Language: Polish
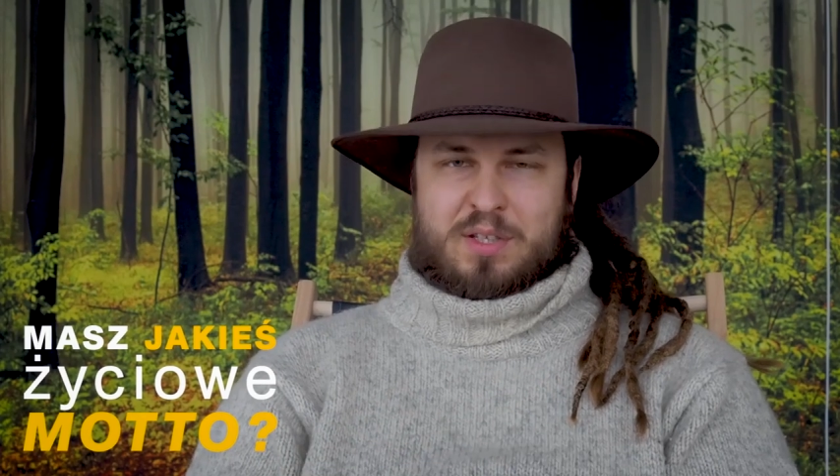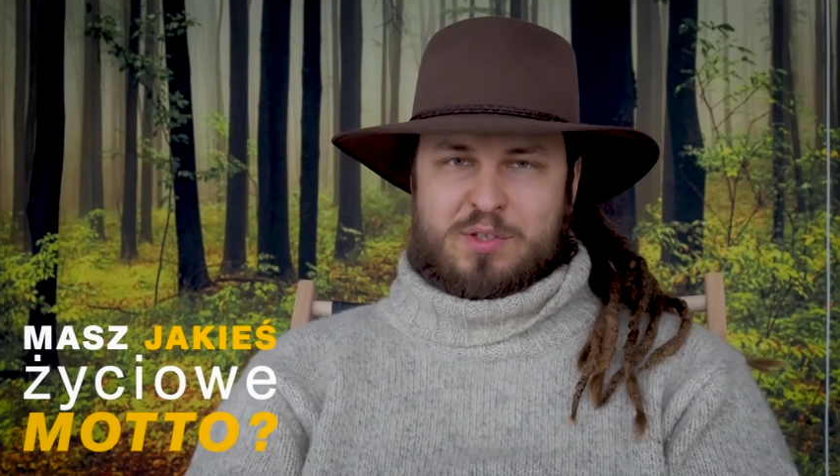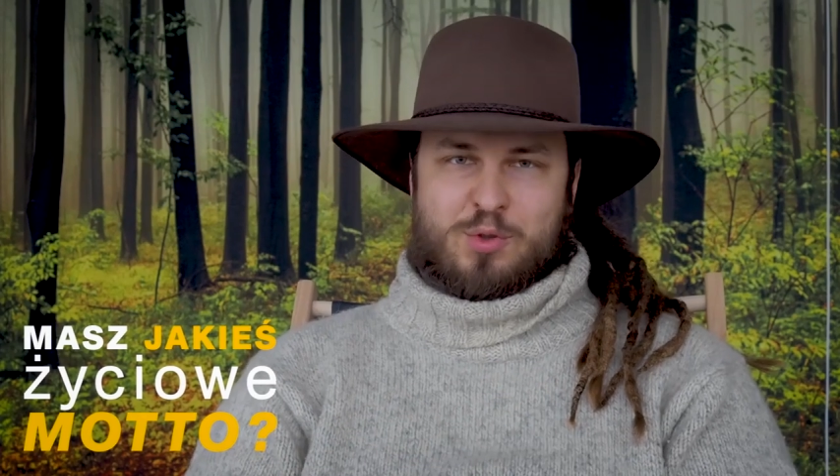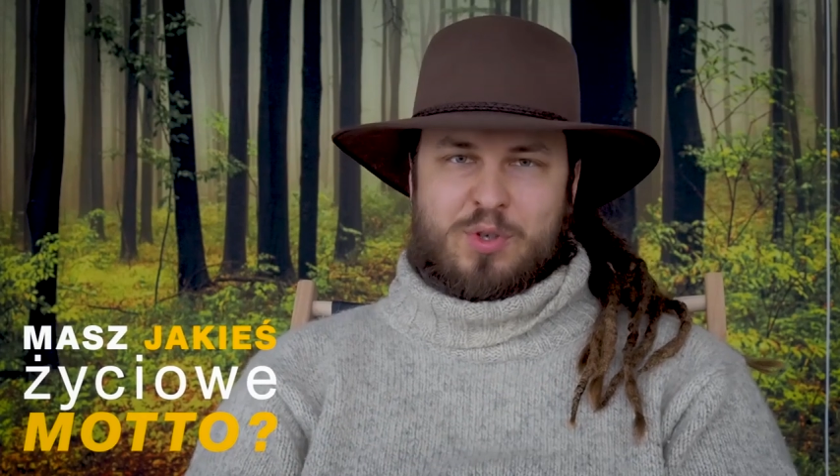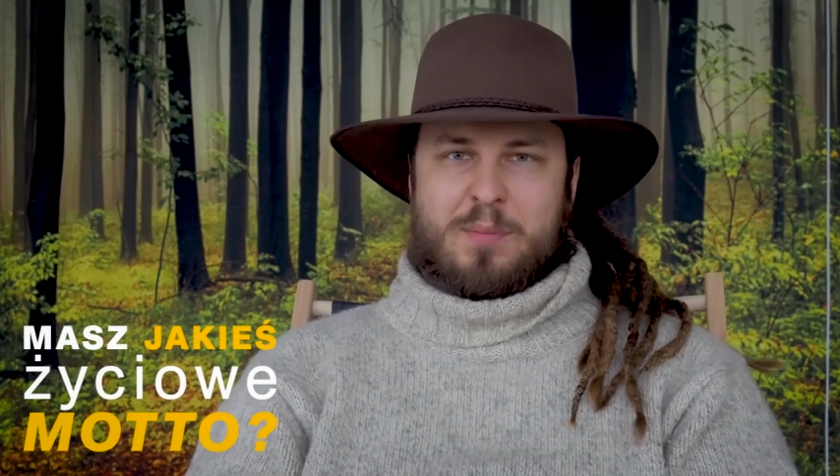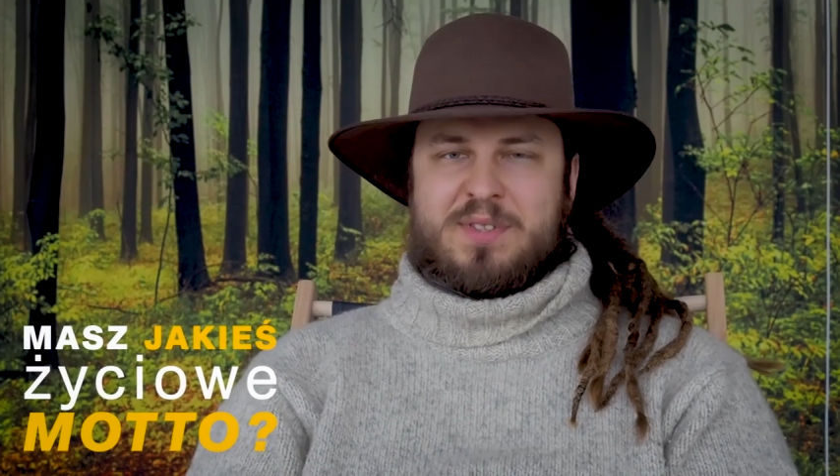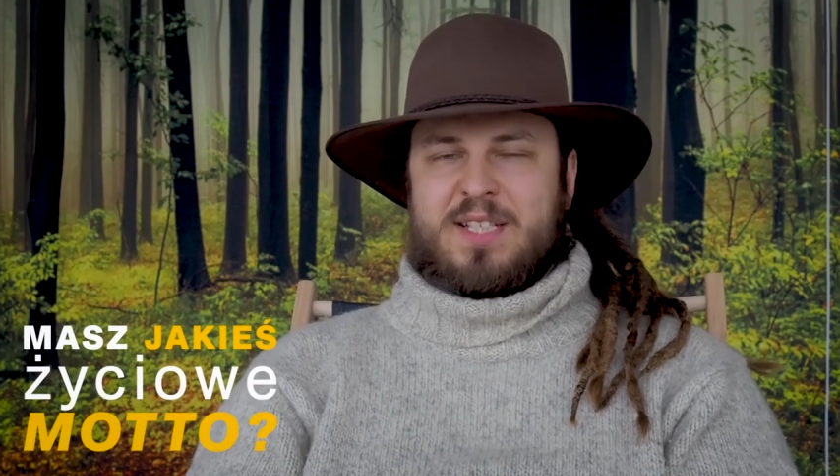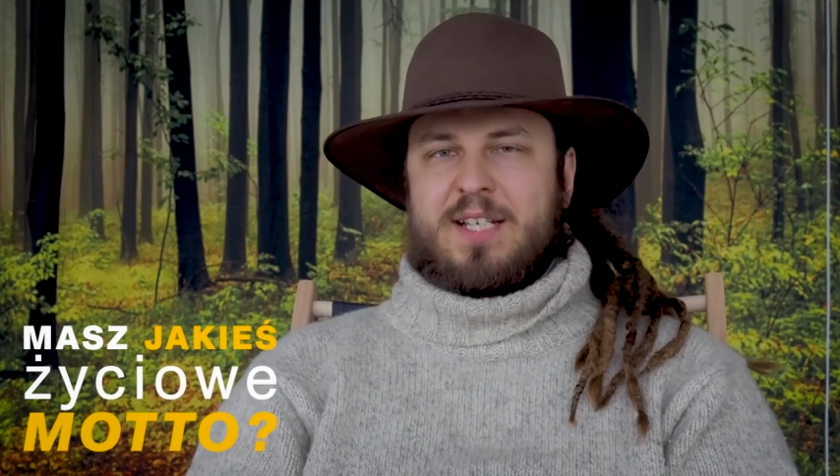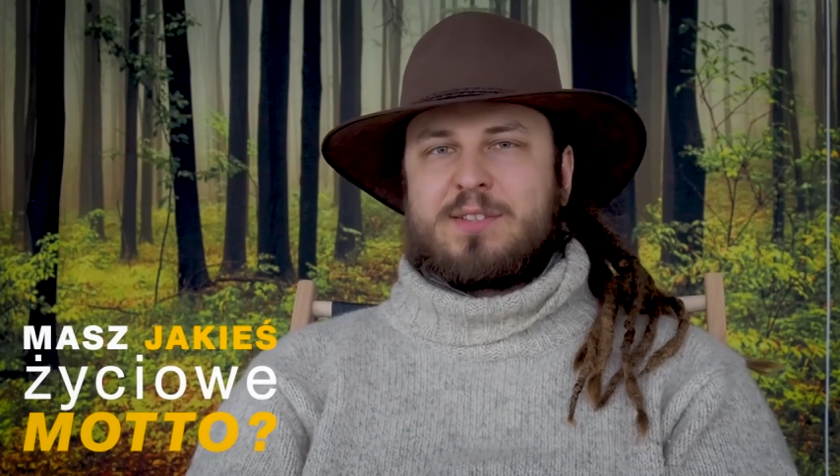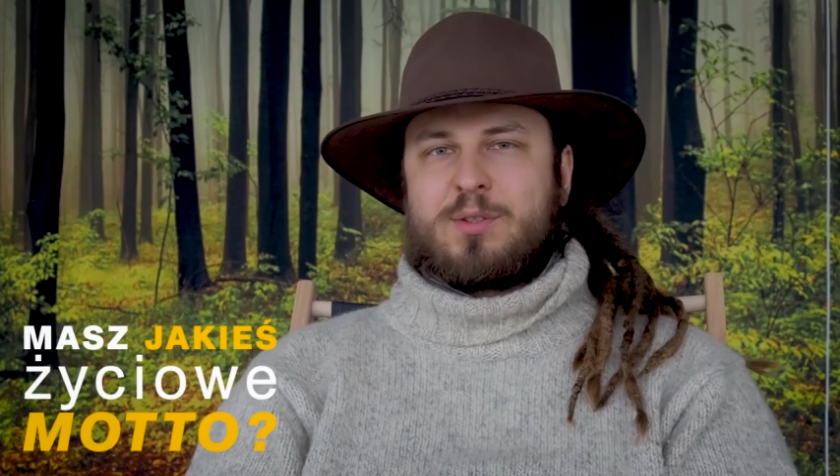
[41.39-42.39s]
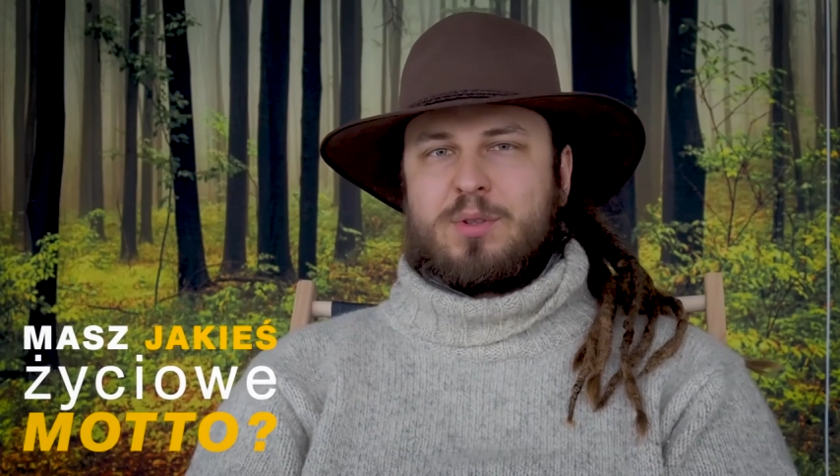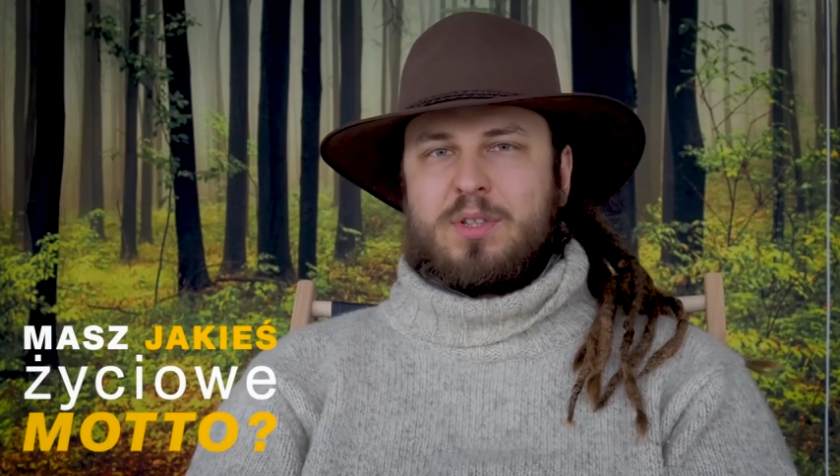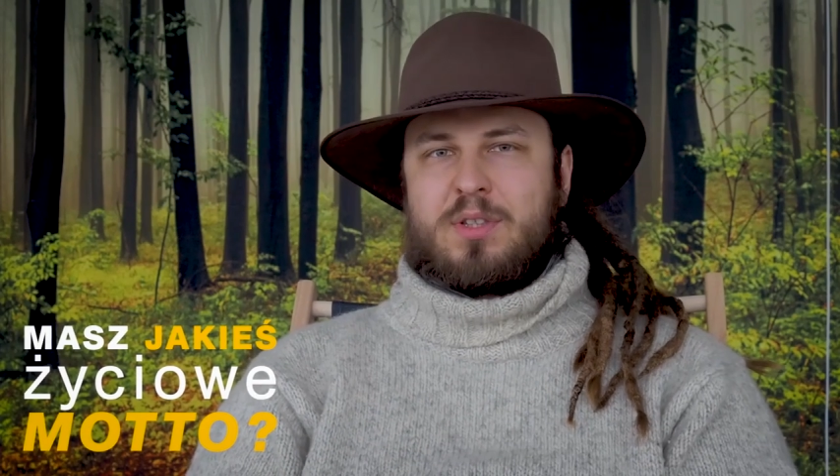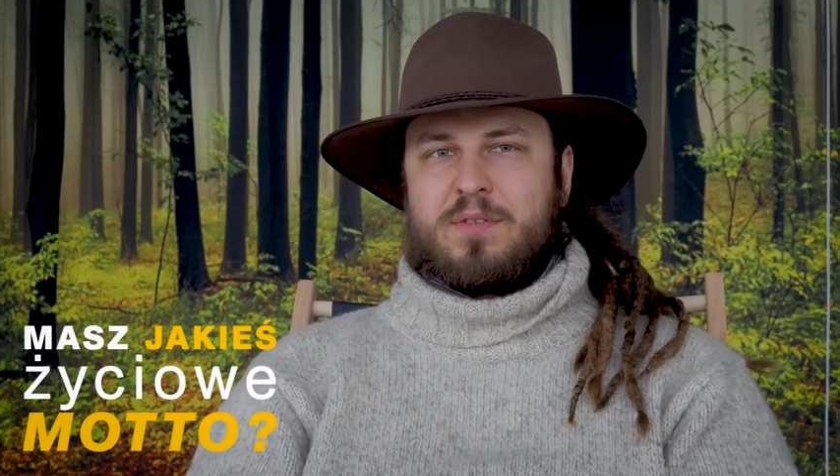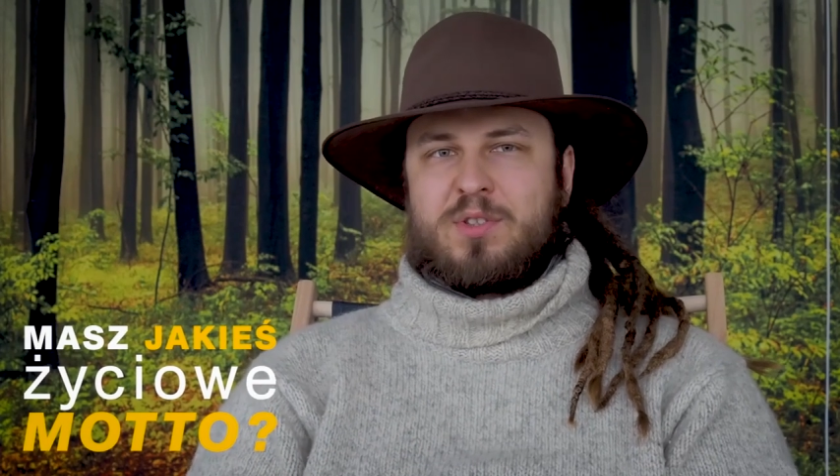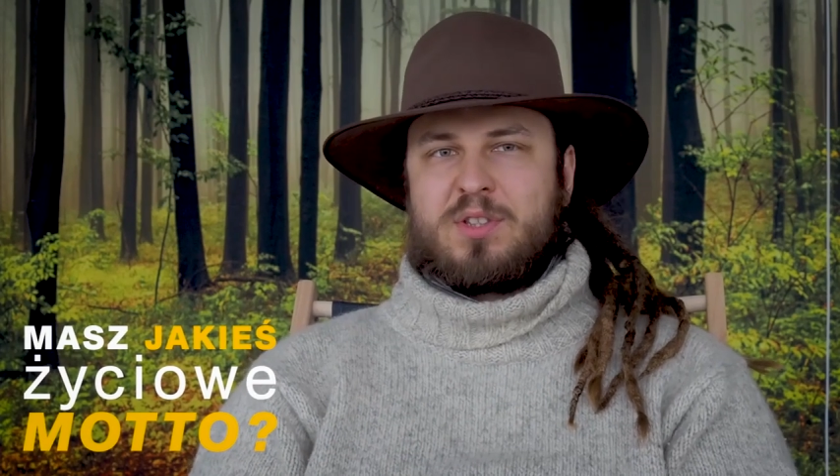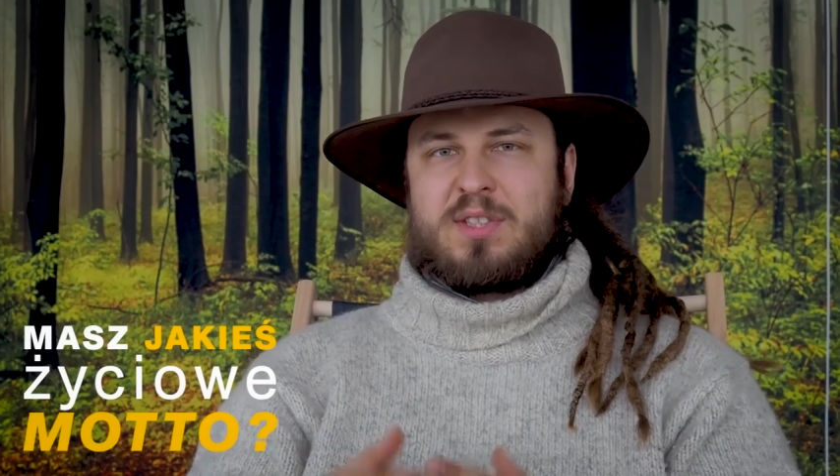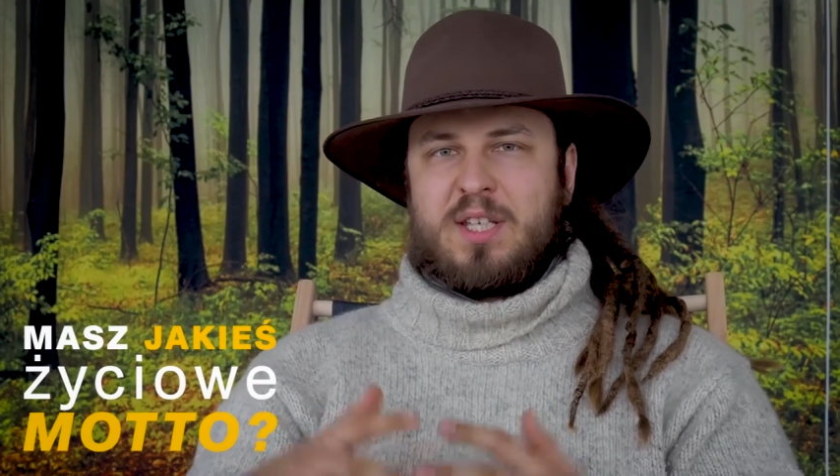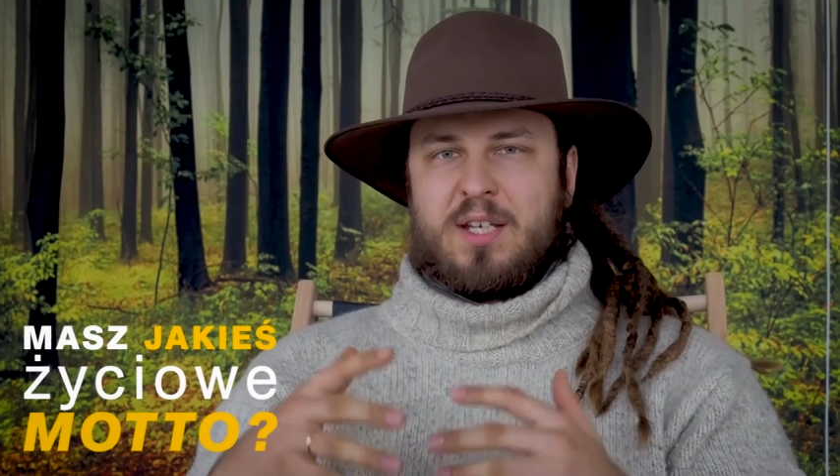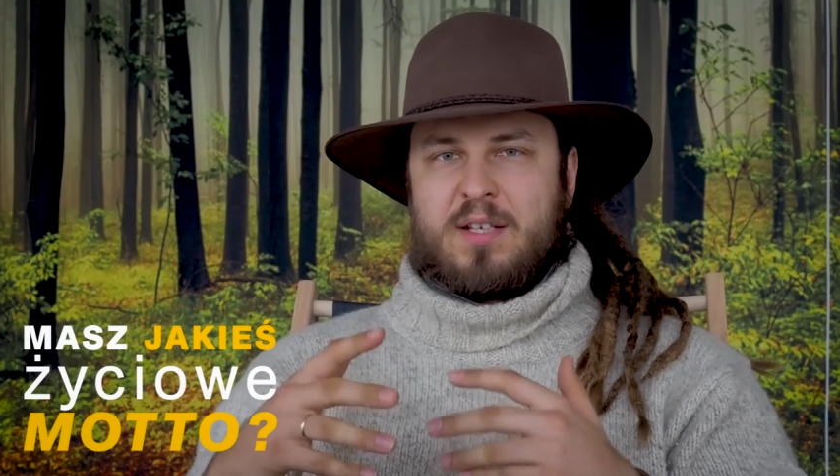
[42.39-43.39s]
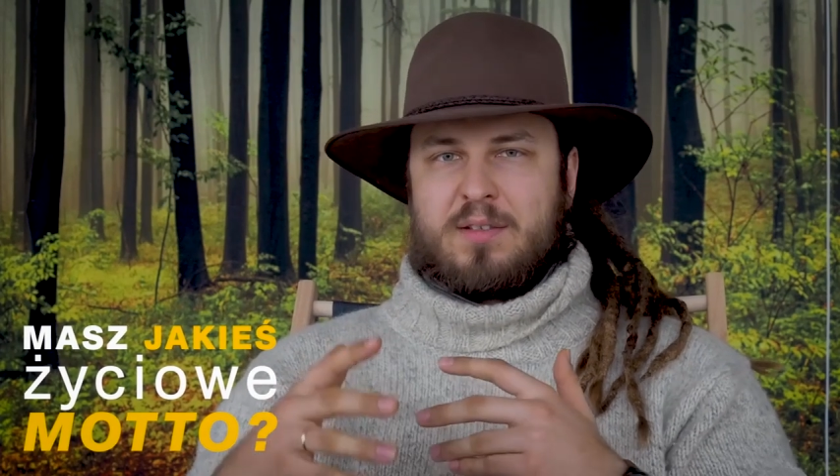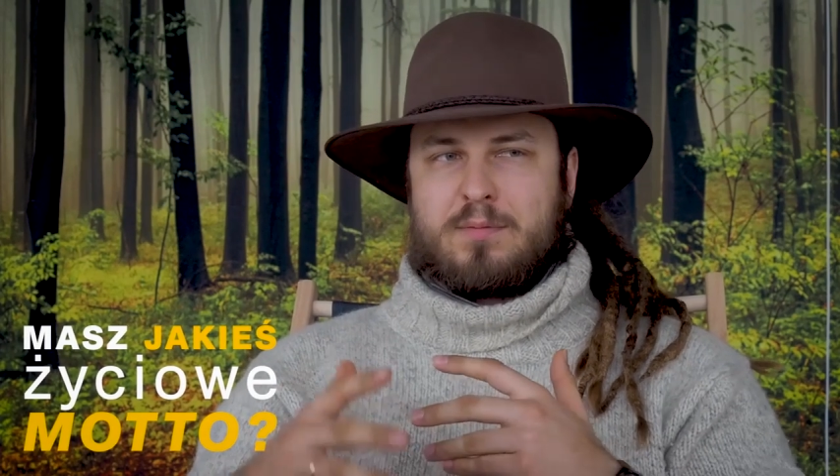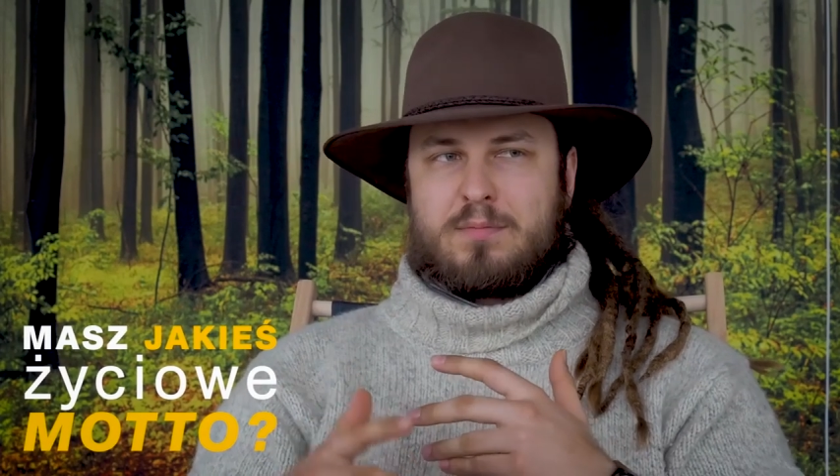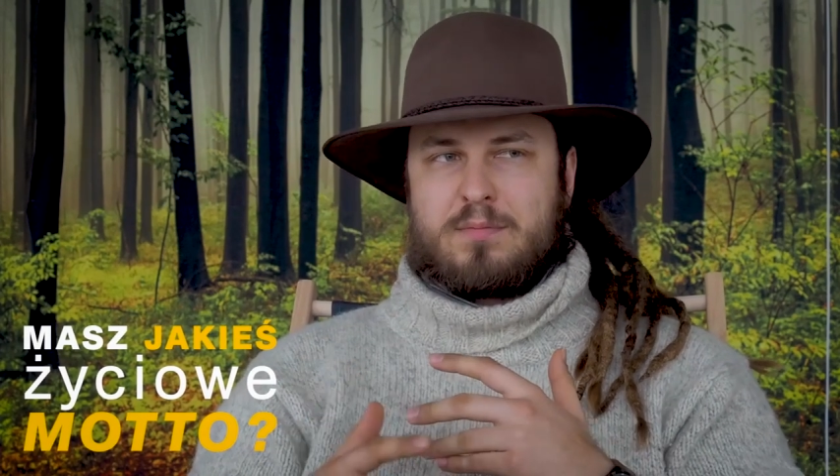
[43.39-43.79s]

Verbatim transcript: kiedy szukam sensu i wszystkie